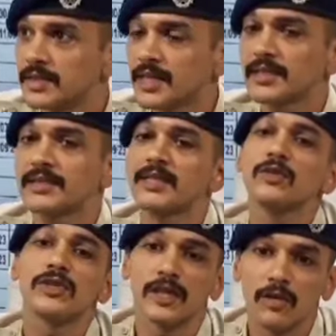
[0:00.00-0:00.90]
জিনিস আসছে
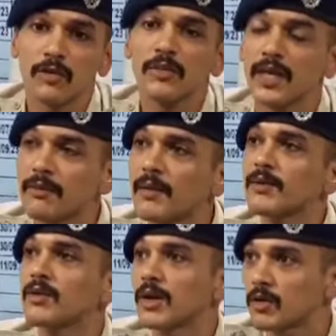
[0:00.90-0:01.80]
তো সেরকম
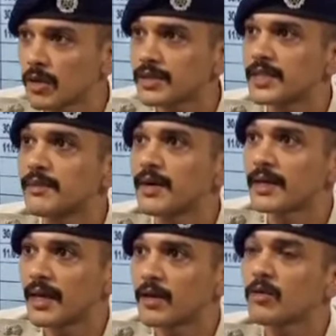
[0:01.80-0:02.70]
কিভাবে ওরা করেছে বা
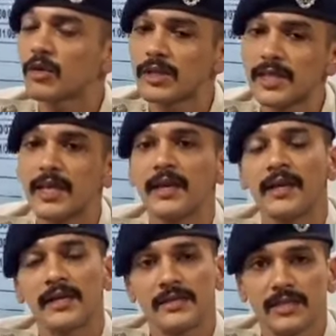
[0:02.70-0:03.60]
কেন করেছে
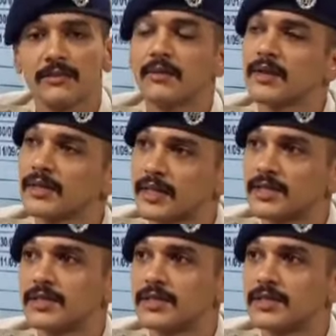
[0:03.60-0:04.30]
সব আমরা